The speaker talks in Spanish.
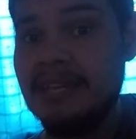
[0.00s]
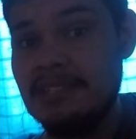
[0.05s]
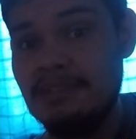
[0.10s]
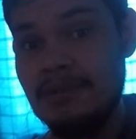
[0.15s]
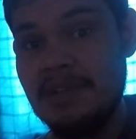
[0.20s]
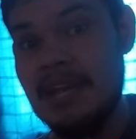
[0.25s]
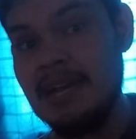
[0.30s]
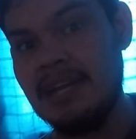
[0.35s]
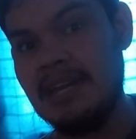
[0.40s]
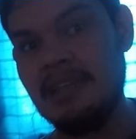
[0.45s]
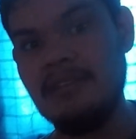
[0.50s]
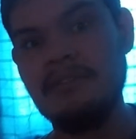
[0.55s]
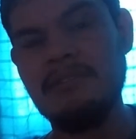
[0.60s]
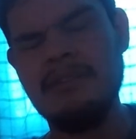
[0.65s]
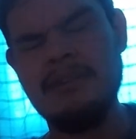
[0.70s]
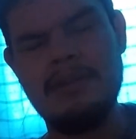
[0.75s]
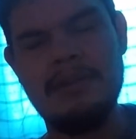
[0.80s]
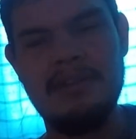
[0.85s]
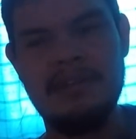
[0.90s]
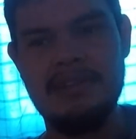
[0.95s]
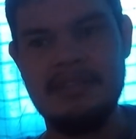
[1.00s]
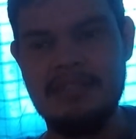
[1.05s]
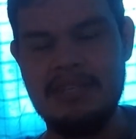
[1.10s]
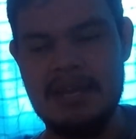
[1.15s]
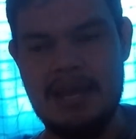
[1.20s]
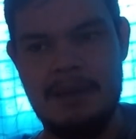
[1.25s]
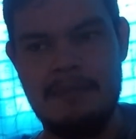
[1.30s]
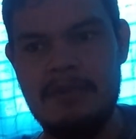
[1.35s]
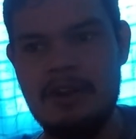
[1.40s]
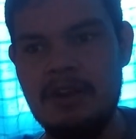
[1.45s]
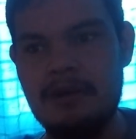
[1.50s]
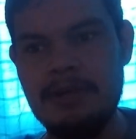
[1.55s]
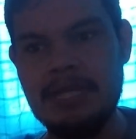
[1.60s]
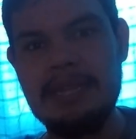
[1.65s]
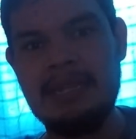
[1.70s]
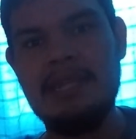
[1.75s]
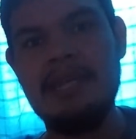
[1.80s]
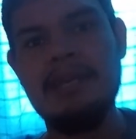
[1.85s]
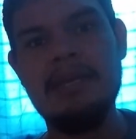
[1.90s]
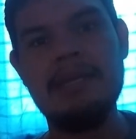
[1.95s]
eso ya quedó, ya me lo
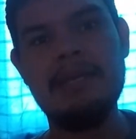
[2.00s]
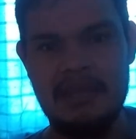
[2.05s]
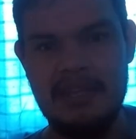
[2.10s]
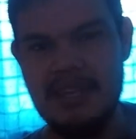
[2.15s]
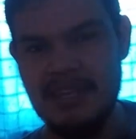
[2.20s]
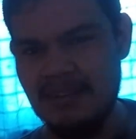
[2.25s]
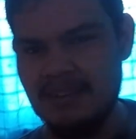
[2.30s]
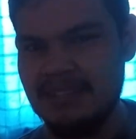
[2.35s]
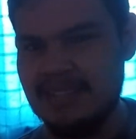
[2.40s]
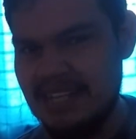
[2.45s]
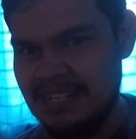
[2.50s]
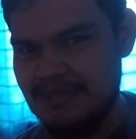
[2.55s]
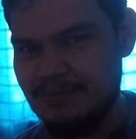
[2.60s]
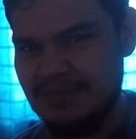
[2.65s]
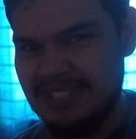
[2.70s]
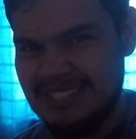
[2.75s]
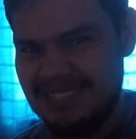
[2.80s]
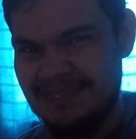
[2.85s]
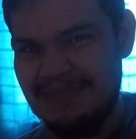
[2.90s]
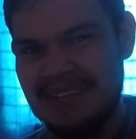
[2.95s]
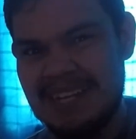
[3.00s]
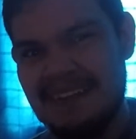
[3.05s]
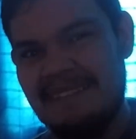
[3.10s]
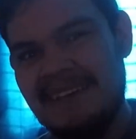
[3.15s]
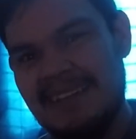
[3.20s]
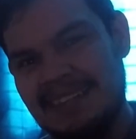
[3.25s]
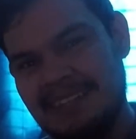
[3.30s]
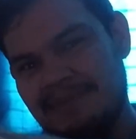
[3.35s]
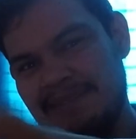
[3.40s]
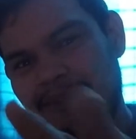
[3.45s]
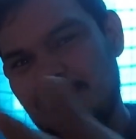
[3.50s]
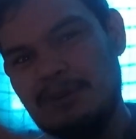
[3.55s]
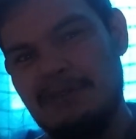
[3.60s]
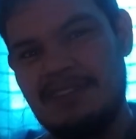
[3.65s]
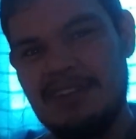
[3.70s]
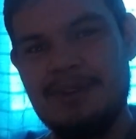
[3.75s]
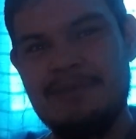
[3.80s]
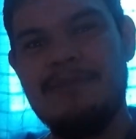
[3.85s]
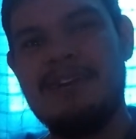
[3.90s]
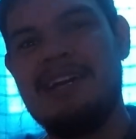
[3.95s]
aventé y ahorita les muestro para que vean también el
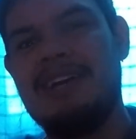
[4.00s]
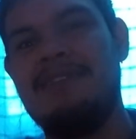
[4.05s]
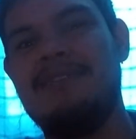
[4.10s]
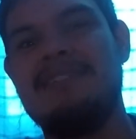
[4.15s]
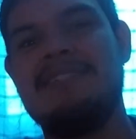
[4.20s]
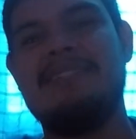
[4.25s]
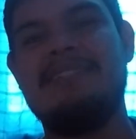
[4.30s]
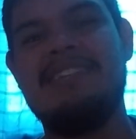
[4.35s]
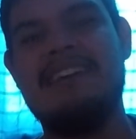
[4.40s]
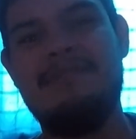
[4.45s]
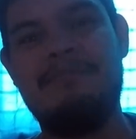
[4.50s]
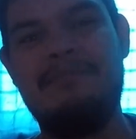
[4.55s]
mueble cómo quedó, así que